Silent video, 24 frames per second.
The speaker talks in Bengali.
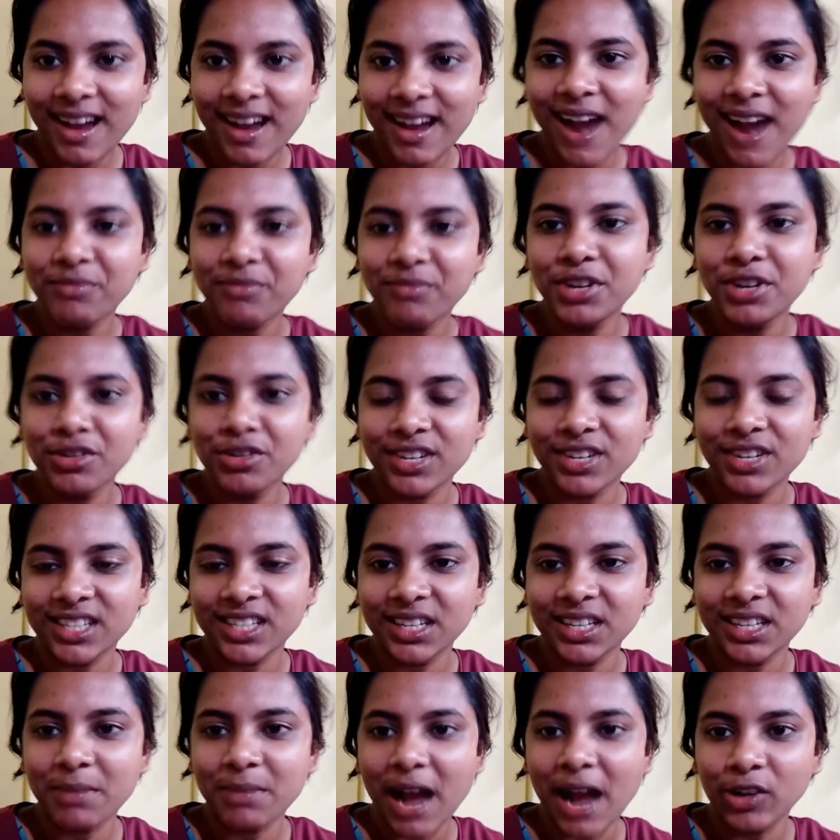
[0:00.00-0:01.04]
আর ভিডিওটা
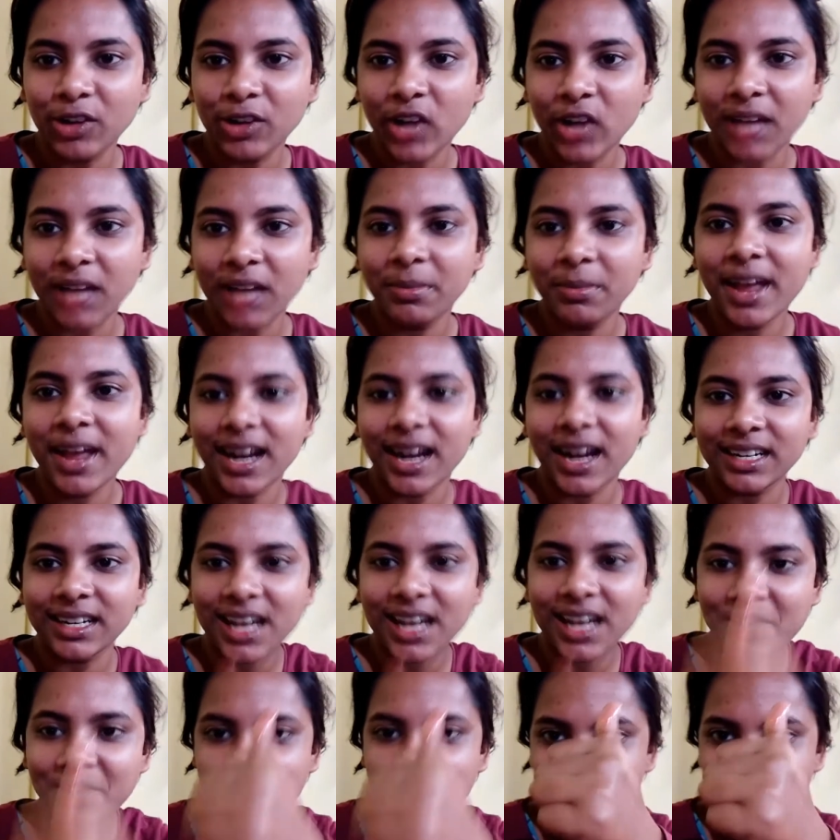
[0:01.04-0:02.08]
যাদের ভালো লাগবে একটা
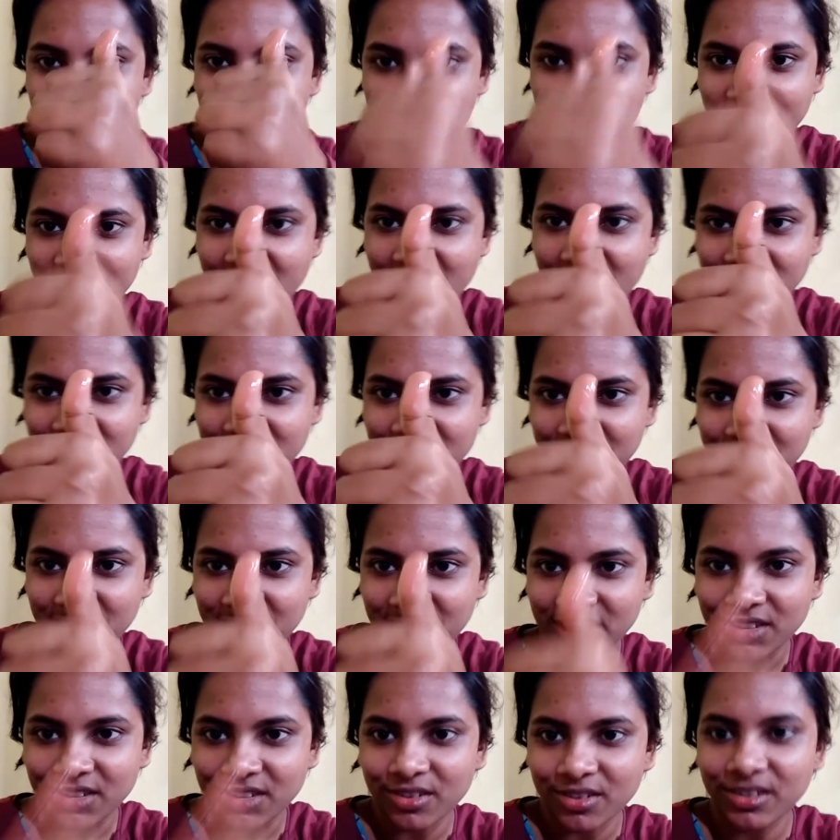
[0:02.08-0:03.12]
থানস আপ
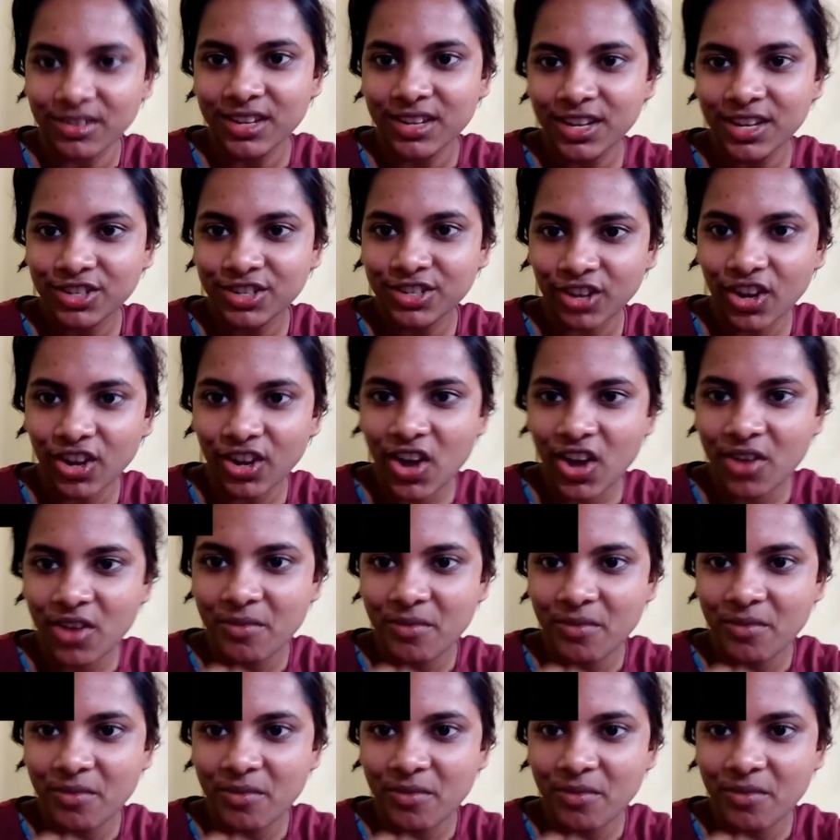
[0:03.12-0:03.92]
দিয়ে দিও চলো